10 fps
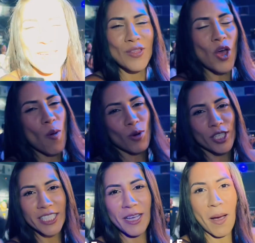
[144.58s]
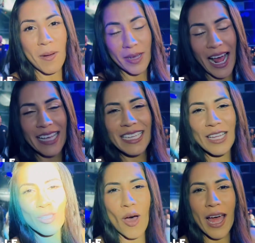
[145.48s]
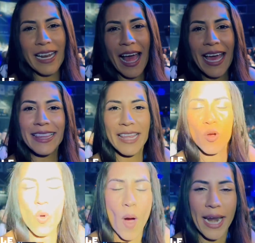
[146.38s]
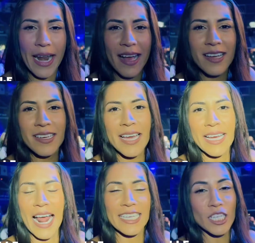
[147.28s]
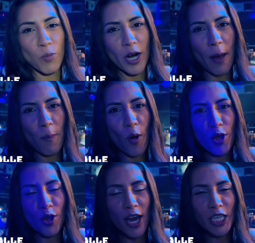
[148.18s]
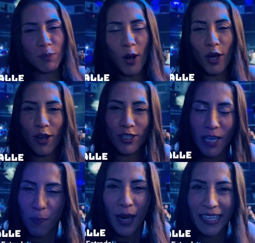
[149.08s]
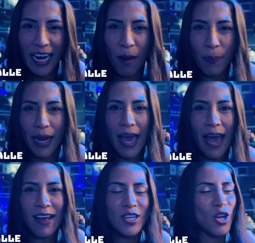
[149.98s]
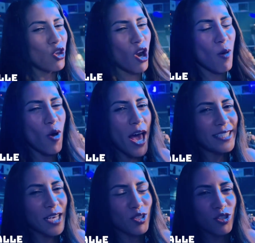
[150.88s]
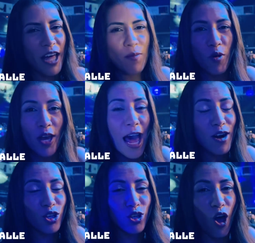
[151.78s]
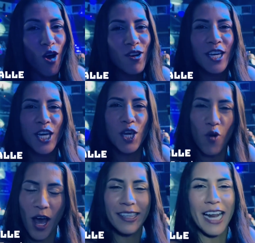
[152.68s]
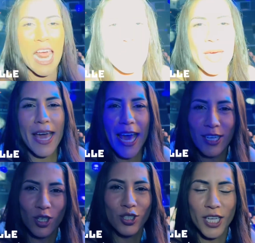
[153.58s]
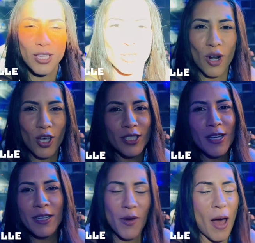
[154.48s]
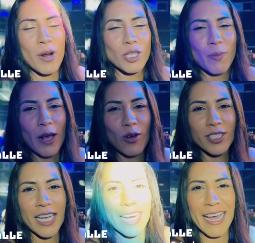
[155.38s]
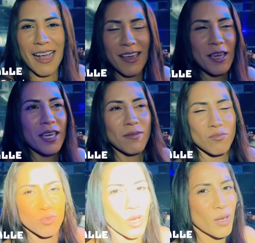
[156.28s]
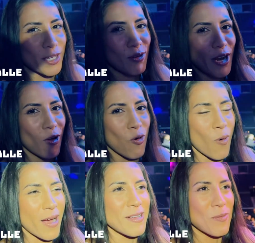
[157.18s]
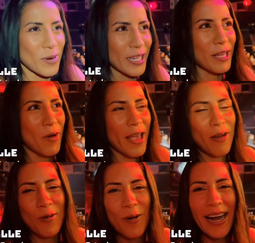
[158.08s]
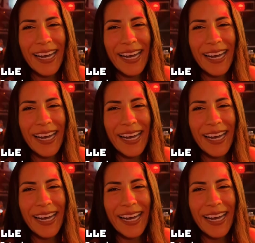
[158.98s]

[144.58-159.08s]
No, muchísimas gracias a toda la gente cubana, gracias por el apoyo, espero que no se pierdan la pelea, no lo pueda decepcionar, voy a darlo todo y voy a traerme esos títulos, llevármelos para Costa Rica y que yo quiero ir a Cuba, puede ser que vaya a Cuba.